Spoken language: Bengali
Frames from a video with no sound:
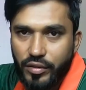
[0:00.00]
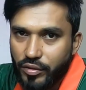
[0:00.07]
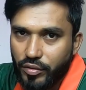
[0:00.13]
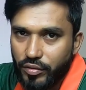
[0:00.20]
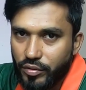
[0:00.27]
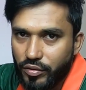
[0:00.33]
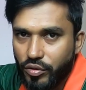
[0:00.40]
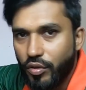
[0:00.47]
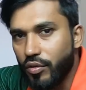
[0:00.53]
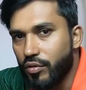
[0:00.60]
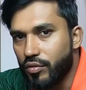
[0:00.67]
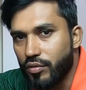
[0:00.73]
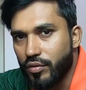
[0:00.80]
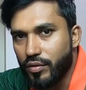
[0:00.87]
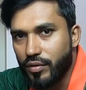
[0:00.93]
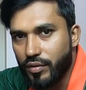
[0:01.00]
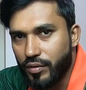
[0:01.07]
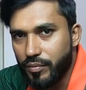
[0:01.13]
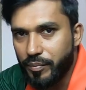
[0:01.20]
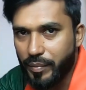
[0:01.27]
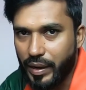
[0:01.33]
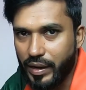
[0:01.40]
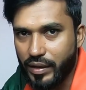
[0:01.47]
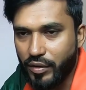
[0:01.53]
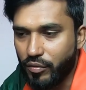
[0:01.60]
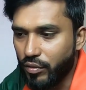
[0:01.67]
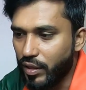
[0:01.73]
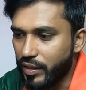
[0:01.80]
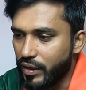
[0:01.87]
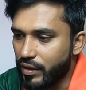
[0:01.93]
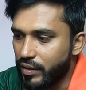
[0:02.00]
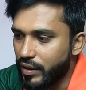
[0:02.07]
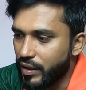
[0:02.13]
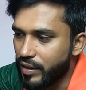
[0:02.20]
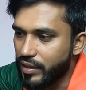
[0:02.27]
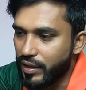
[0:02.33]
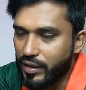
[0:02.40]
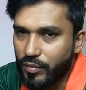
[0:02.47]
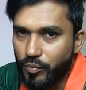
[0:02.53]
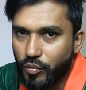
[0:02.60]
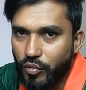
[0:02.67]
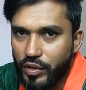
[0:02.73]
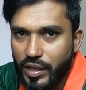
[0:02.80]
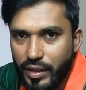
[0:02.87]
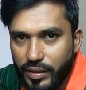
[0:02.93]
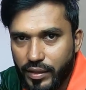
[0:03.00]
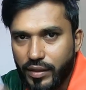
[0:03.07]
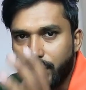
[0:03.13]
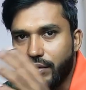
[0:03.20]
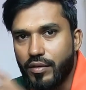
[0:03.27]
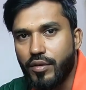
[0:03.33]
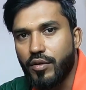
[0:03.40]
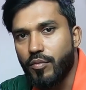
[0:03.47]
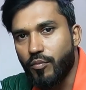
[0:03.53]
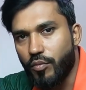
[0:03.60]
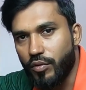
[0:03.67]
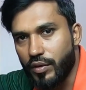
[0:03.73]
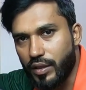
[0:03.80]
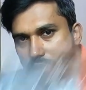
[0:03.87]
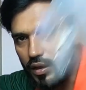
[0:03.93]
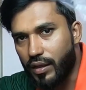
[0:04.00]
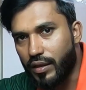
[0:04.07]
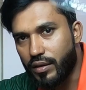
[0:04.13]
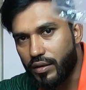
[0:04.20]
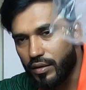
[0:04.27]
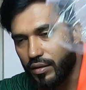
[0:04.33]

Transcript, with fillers: তো চলুন প্যাকেটটা খোলা যাক এই যে একটা পলি আছে পলিটাকে